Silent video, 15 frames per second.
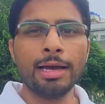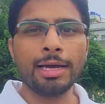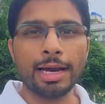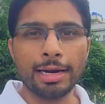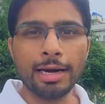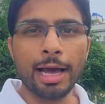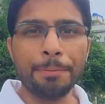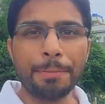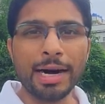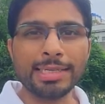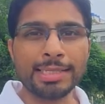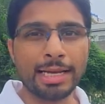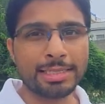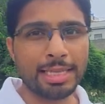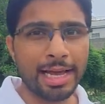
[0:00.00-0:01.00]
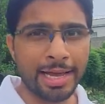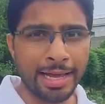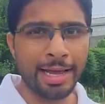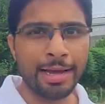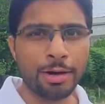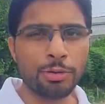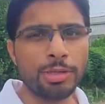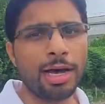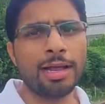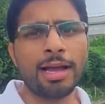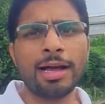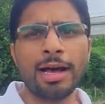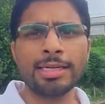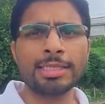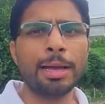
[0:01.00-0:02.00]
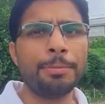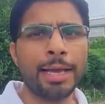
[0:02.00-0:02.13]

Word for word: करना पड़ सकता है खुदा ना खास्ता